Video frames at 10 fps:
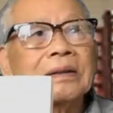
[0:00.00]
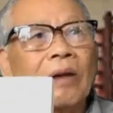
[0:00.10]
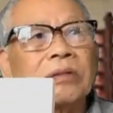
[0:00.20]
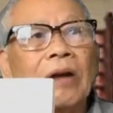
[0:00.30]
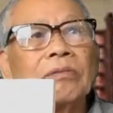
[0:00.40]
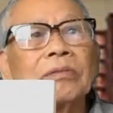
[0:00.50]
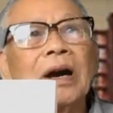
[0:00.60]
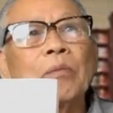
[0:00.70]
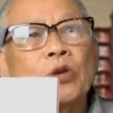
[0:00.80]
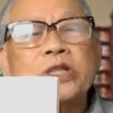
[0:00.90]
Tổng thống
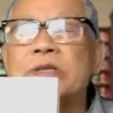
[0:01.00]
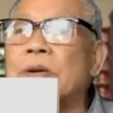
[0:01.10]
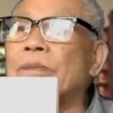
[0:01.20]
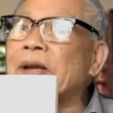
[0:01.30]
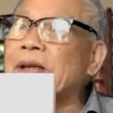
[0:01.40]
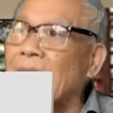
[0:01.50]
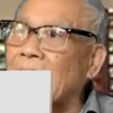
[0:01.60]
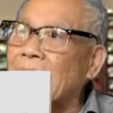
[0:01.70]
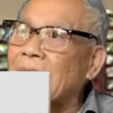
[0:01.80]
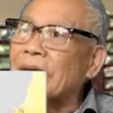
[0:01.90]
Bush bây
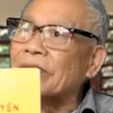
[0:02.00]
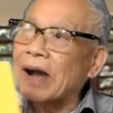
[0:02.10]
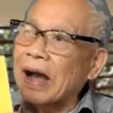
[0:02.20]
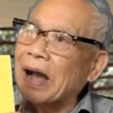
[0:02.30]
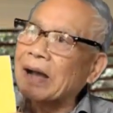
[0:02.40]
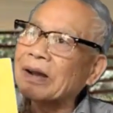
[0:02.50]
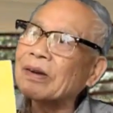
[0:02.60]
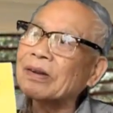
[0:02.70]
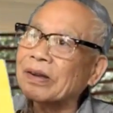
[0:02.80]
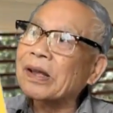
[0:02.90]
giờ, và
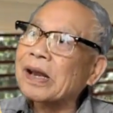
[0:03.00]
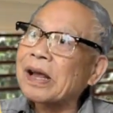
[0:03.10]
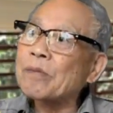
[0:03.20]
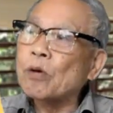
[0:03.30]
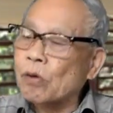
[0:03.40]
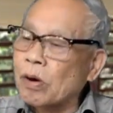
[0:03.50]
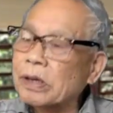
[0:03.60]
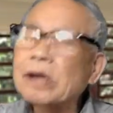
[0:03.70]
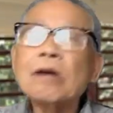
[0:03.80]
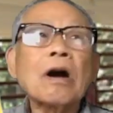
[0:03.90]
gửi ra Liên Hợp
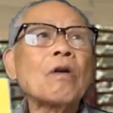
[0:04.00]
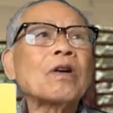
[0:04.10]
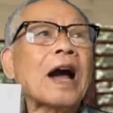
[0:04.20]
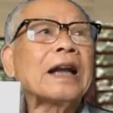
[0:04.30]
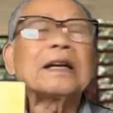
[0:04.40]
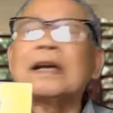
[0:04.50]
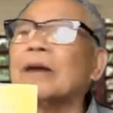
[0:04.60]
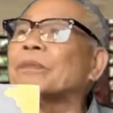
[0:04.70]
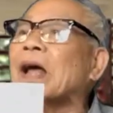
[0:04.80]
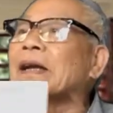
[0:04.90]
Quốc yêu cầu can
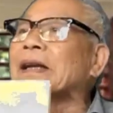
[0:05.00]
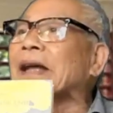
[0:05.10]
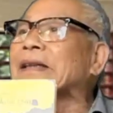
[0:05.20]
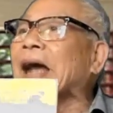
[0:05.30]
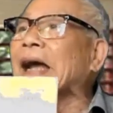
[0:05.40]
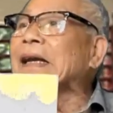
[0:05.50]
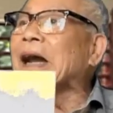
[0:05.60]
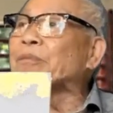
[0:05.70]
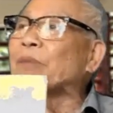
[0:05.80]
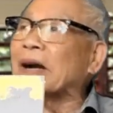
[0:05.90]
thiệp để tái
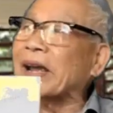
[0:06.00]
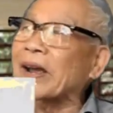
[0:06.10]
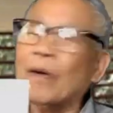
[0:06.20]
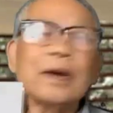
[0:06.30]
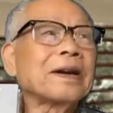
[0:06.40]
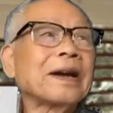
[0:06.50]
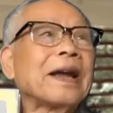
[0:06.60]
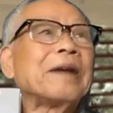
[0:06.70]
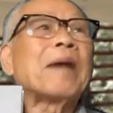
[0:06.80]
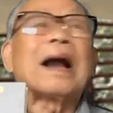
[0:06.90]
lập một cái hội
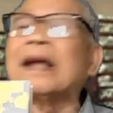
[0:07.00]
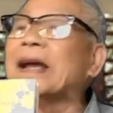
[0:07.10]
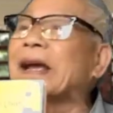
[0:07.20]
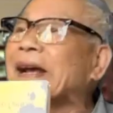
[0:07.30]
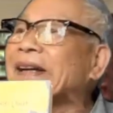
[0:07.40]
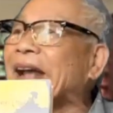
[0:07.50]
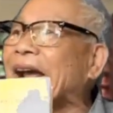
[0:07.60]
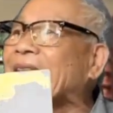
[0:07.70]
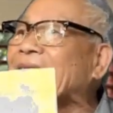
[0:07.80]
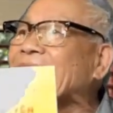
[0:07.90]
nghị Ba Lê
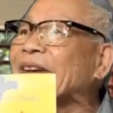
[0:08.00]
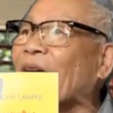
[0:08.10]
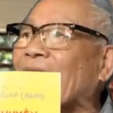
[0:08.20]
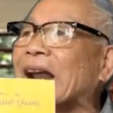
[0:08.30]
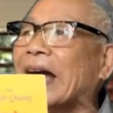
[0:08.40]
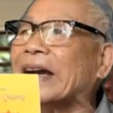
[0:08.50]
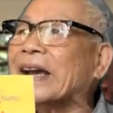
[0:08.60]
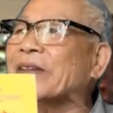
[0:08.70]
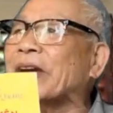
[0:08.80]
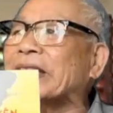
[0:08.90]
để đòi lại
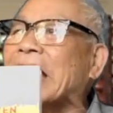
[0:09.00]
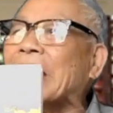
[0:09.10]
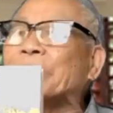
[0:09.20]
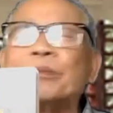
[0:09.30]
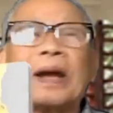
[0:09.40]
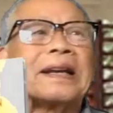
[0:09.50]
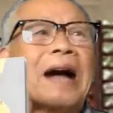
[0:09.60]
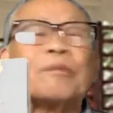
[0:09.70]
cái Việt Nam, miền